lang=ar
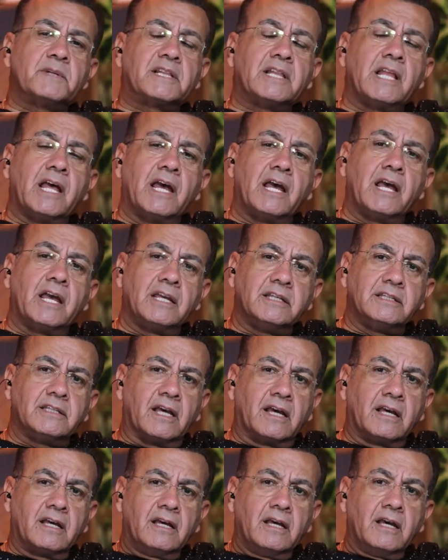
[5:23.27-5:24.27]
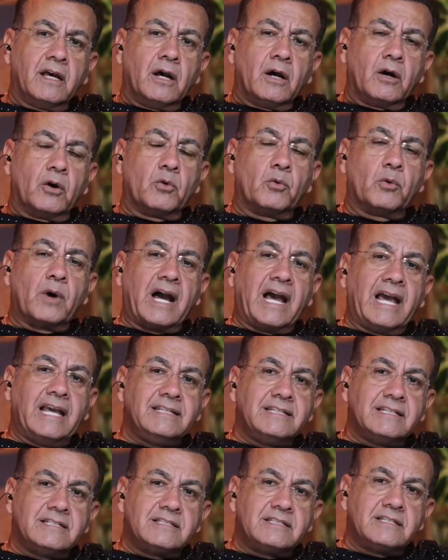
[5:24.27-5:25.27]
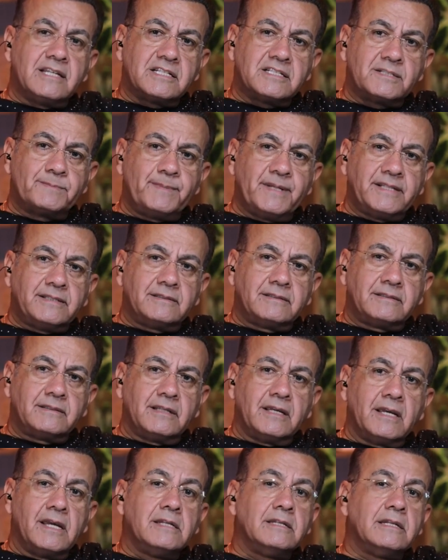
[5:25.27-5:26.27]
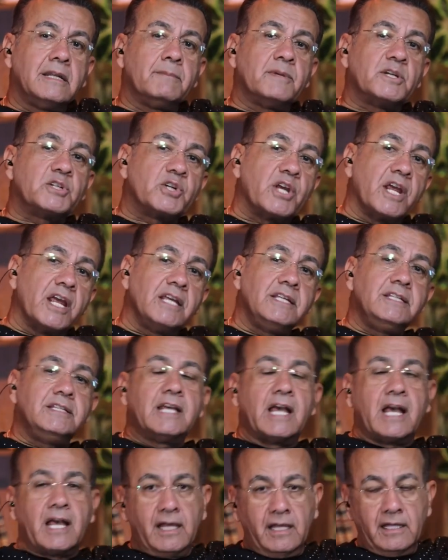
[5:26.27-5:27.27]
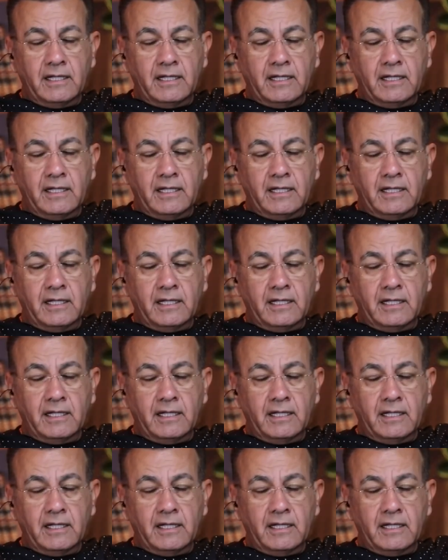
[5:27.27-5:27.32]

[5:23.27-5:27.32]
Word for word: لها هي هو عايز يثبت إن مش هي